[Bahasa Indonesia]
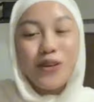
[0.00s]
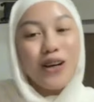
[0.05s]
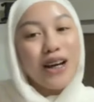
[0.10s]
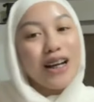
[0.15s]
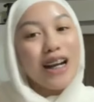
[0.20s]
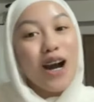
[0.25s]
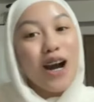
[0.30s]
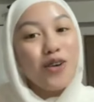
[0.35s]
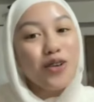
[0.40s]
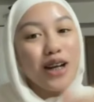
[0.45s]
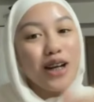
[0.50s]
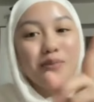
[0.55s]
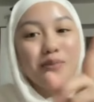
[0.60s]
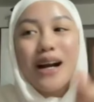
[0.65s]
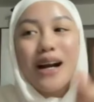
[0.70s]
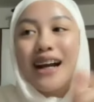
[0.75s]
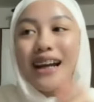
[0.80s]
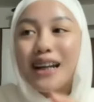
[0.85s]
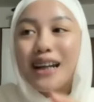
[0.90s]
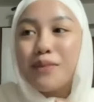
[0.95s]
bukan aura
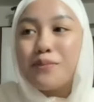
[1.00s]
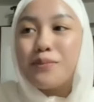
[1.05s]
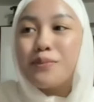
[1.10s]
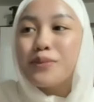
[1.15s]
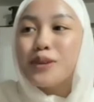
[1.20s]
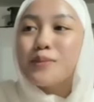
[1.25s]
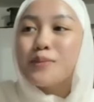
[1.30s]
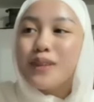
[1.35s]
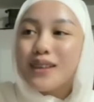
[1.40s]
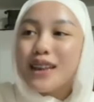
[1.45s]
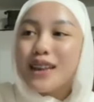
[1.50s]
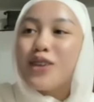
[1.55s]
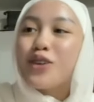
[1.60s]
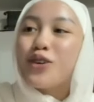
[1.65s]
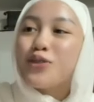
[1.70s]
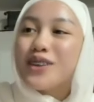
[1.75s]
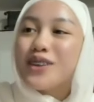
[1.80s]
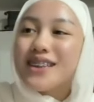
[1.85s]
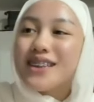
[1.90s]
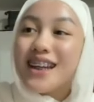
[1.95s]
maghrib seperti
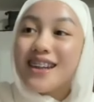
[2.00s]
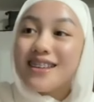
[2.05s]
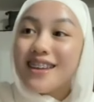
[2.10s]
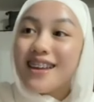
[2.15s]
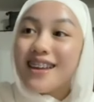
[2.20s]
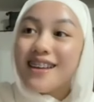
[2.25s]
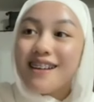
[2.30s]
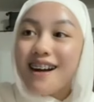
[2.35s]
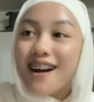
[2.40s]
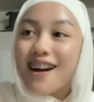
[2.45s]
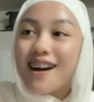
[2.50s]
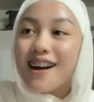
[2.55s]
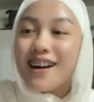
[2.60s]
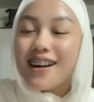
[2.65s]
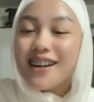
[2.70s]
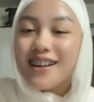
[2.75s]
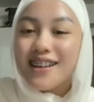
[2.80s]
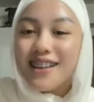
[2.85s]
Novi Sartika